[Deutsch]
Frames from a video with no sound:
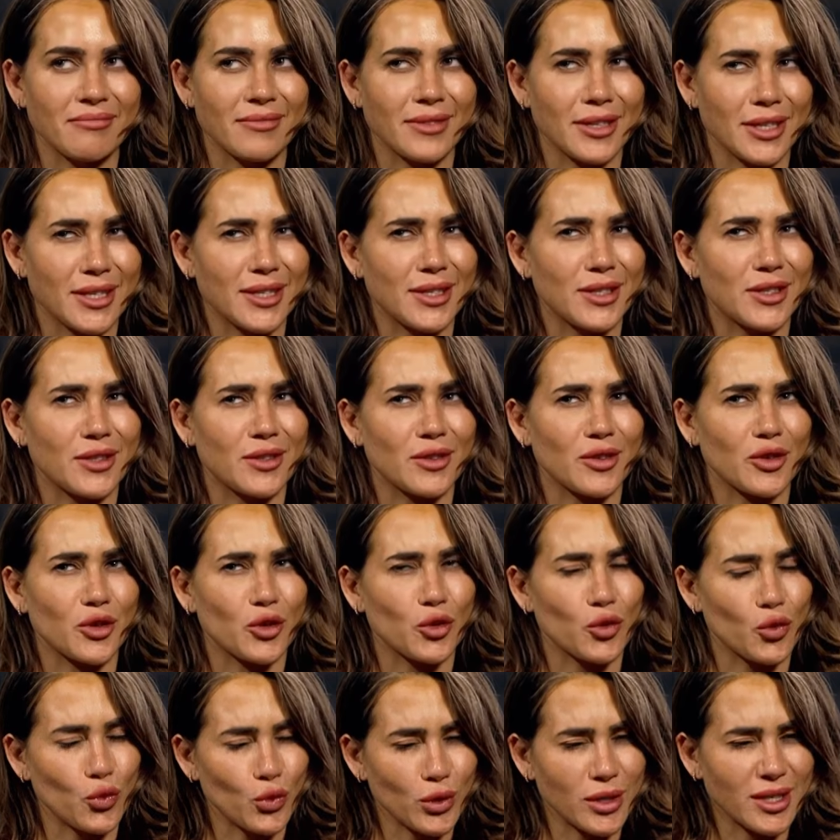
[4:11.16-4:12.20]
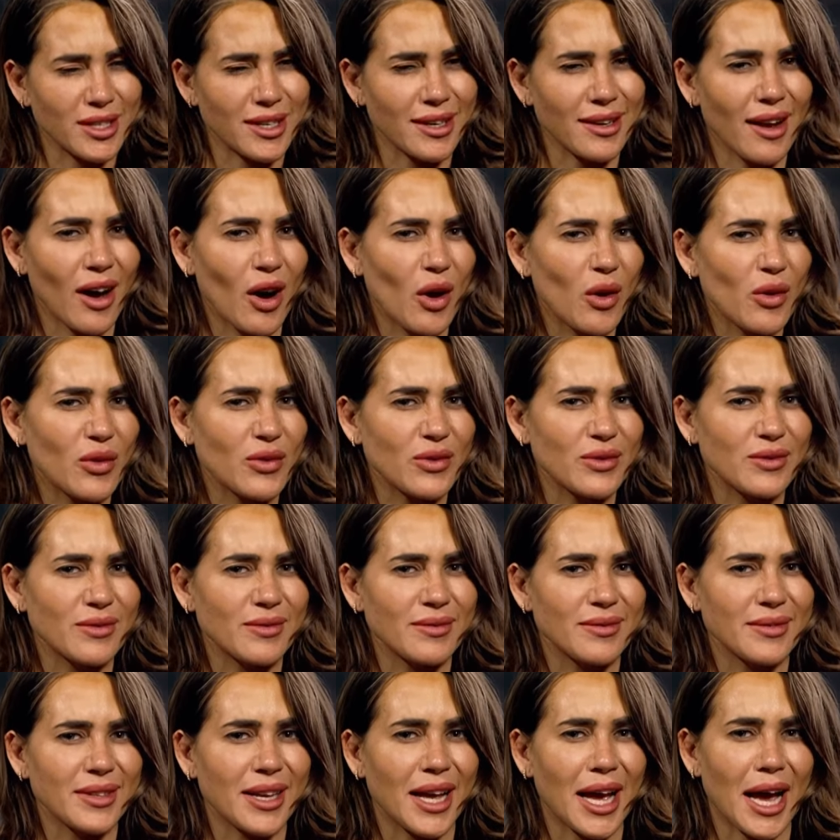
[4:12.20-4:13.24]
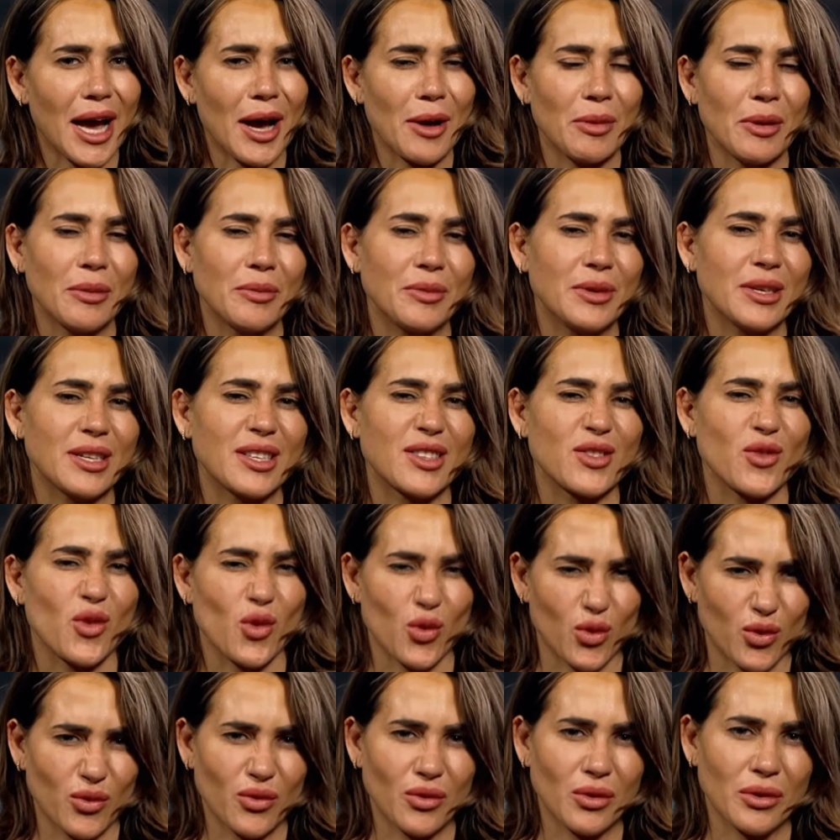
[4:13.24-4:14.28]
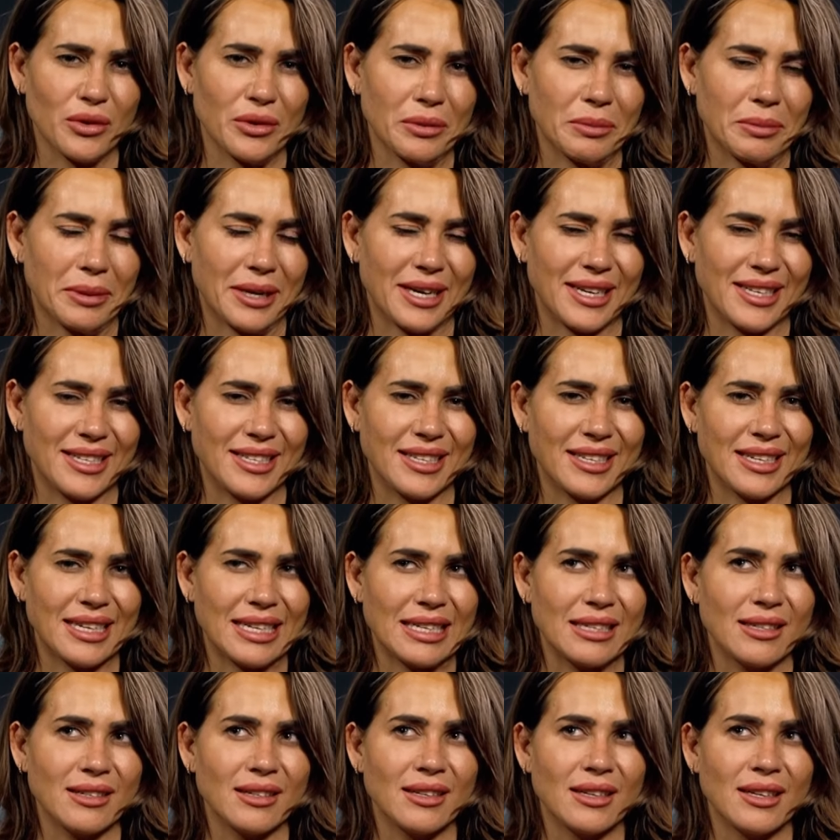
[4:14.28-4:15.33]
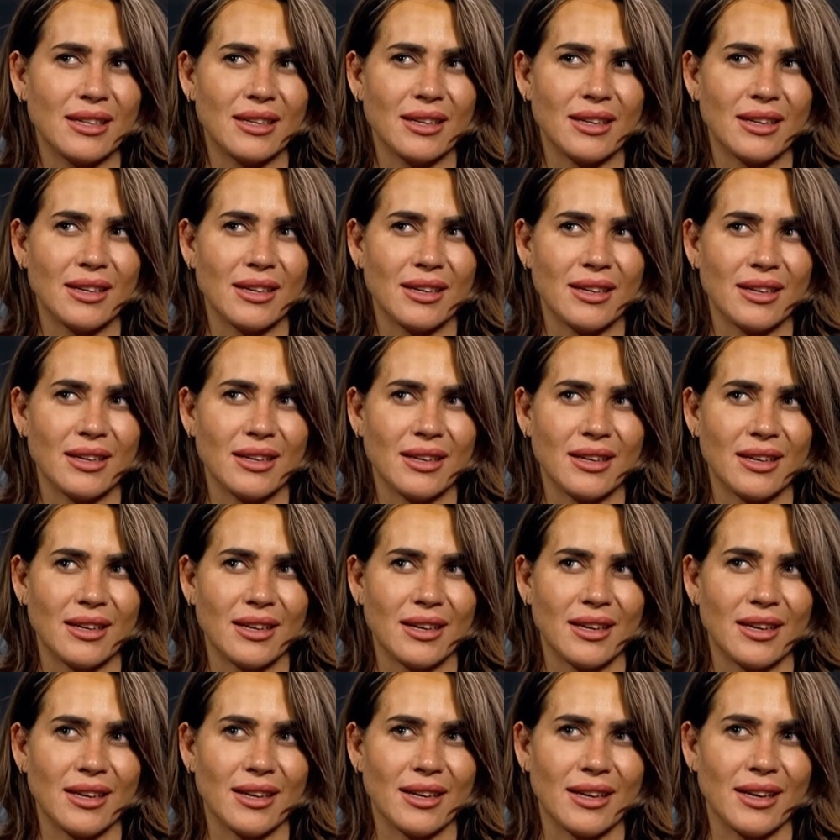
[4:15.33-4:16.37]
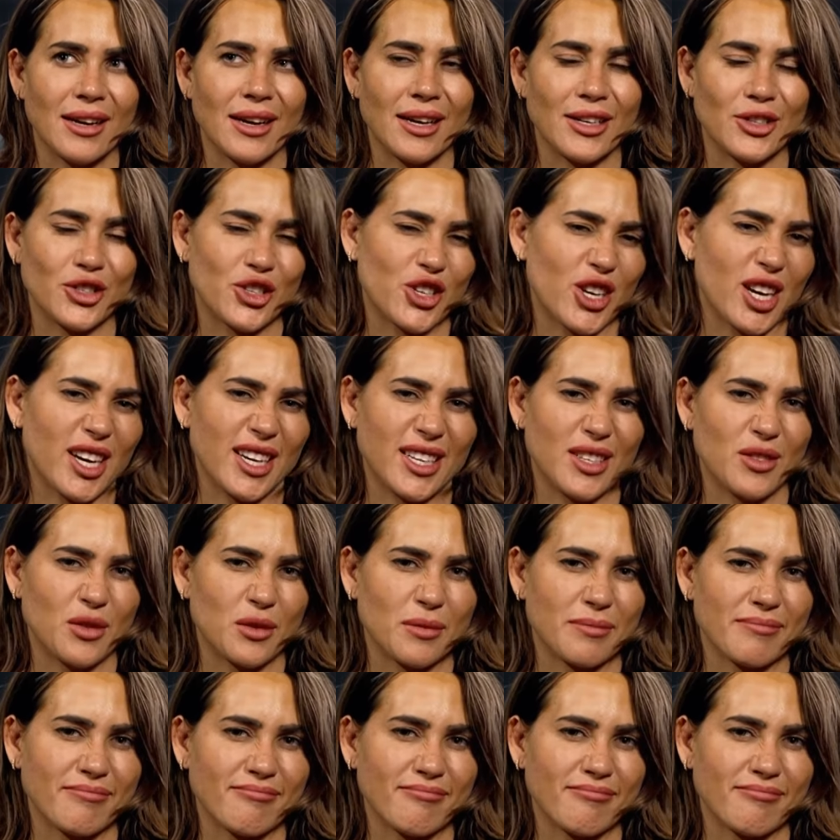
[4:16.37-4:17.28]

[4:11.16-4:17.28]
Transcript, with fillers: ist gut gelaufen, aber mir ist unwohl bei der Entscheidung.